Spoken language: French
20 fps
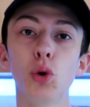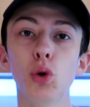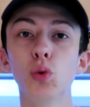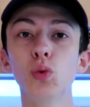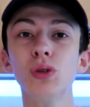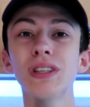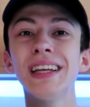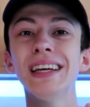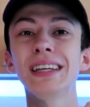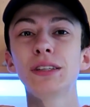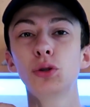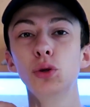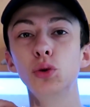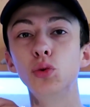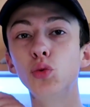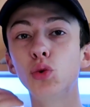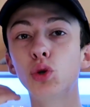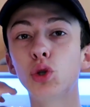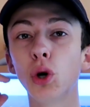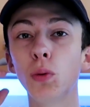le contexte,
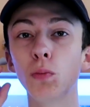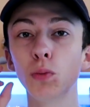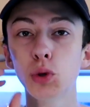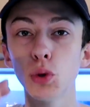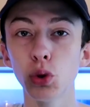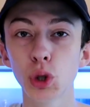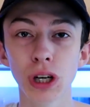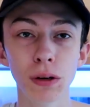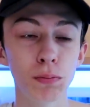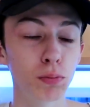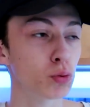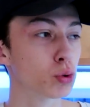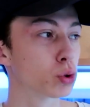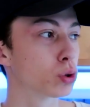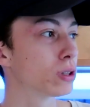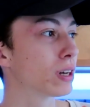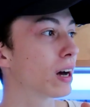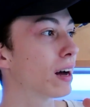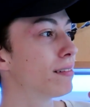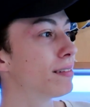nous sommes au Japon,
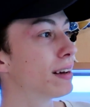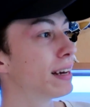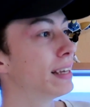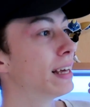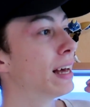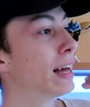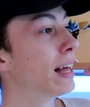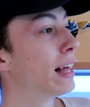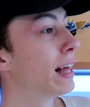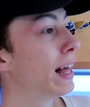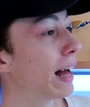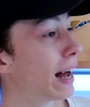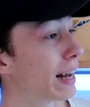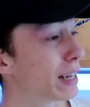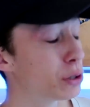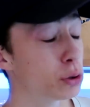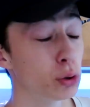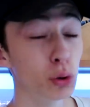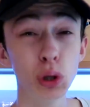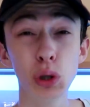je travaille
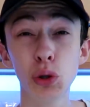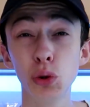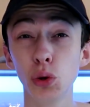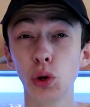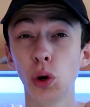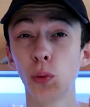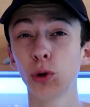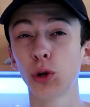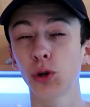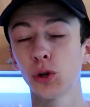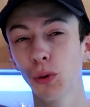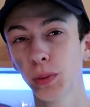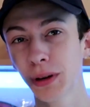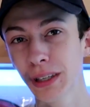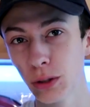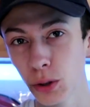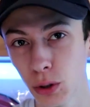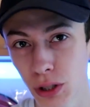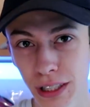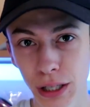à Tokyo dans mon
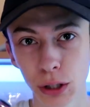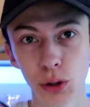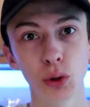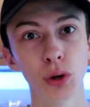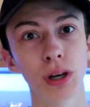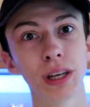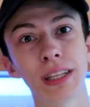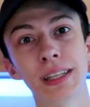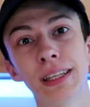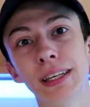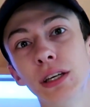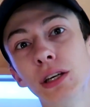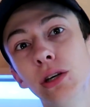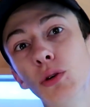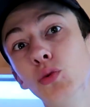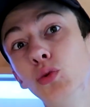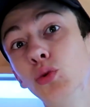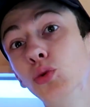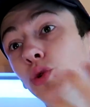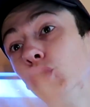entreprise de sécurité
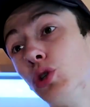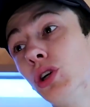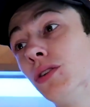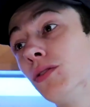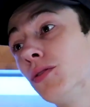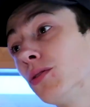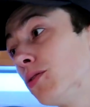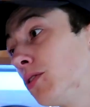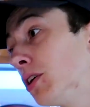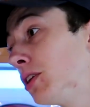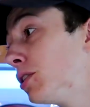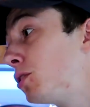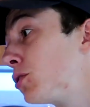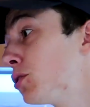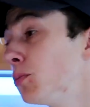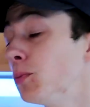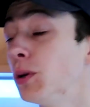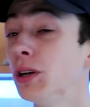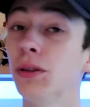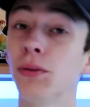où j'ai fait des
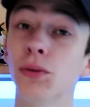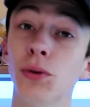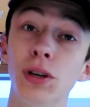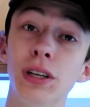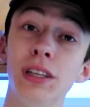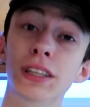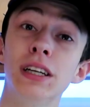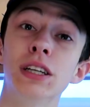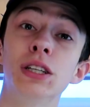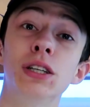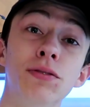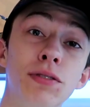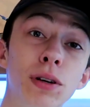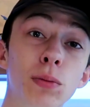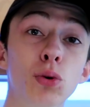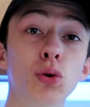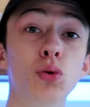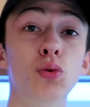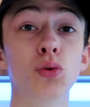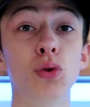semaines dans lesquelles j'ai fait
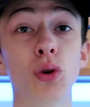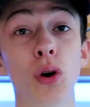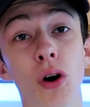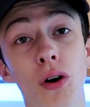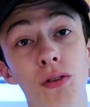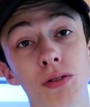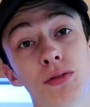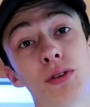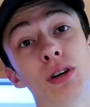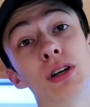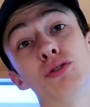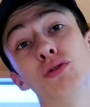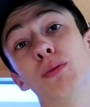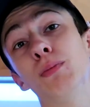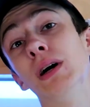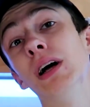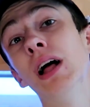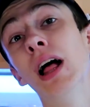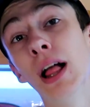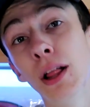beaucoup d'heures. Enfin voilà, je ne vais
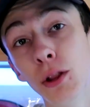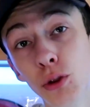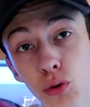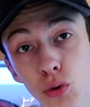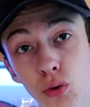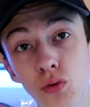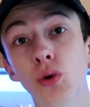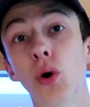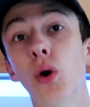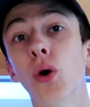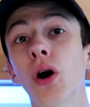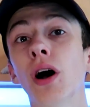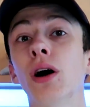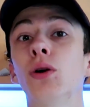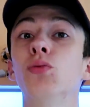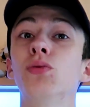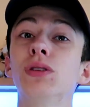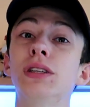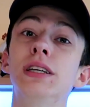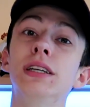pas tout vous
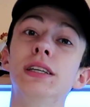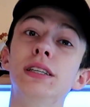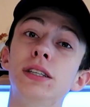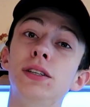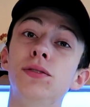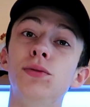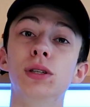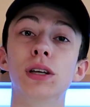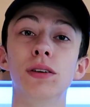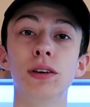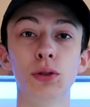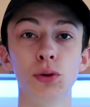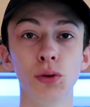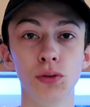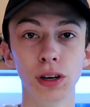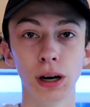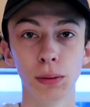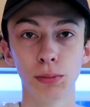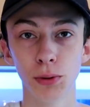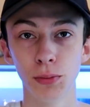raconter. Si vous avez
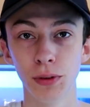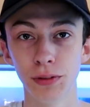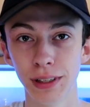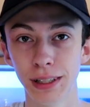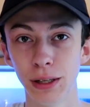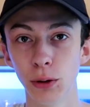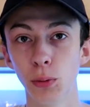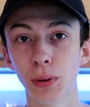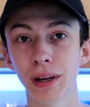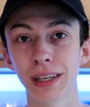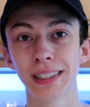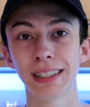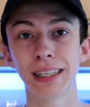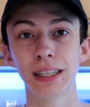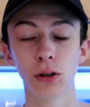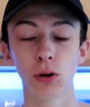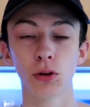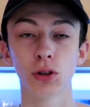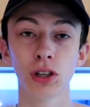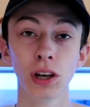suivi un peu mes vidéos
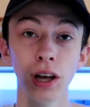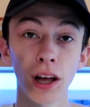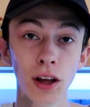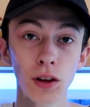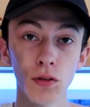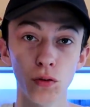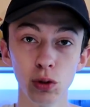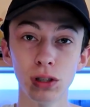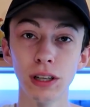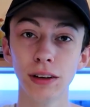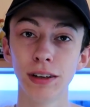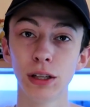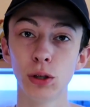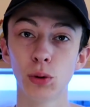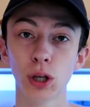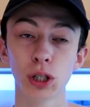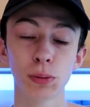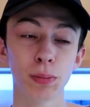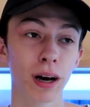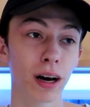précédentes, vous savez de
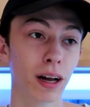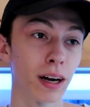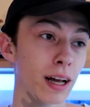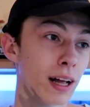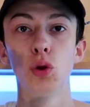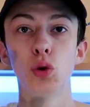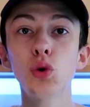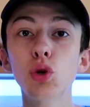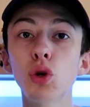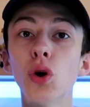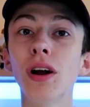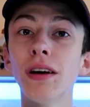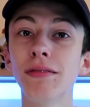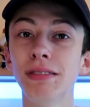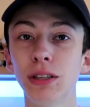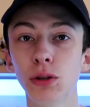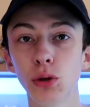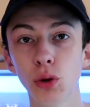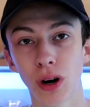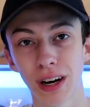quoi je parle. Donc dans la
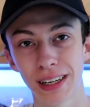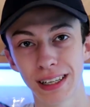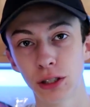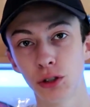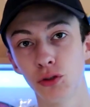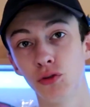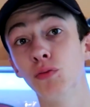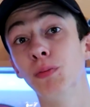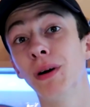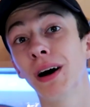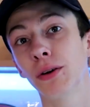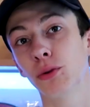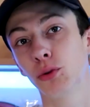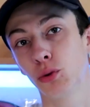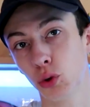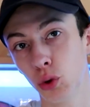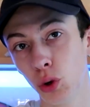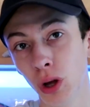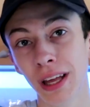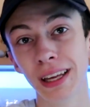vidéo dans laquelle je vous parle
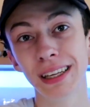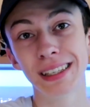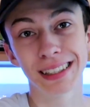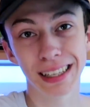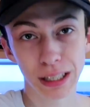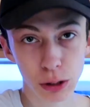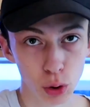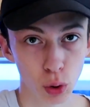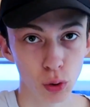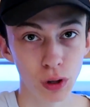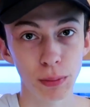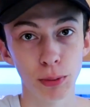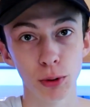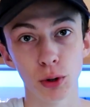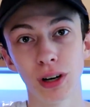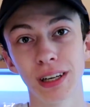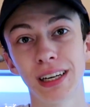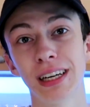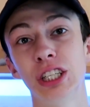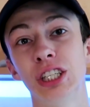de cette journée
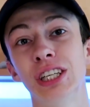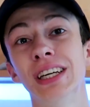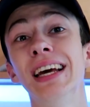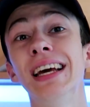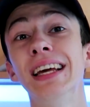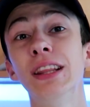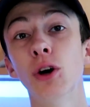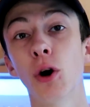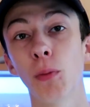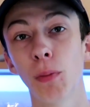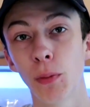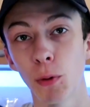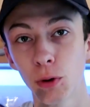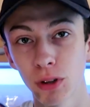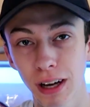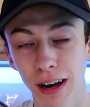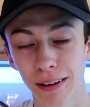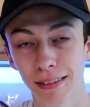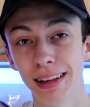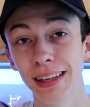pendant laquelle j'ai énormément
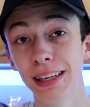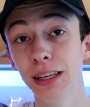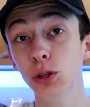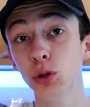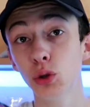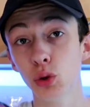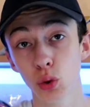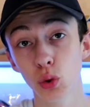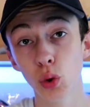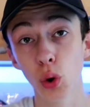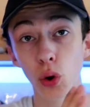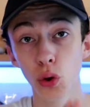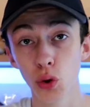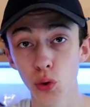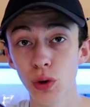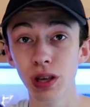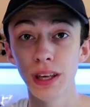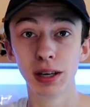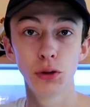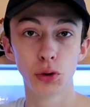travaillé, jour,
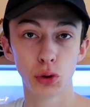nuit,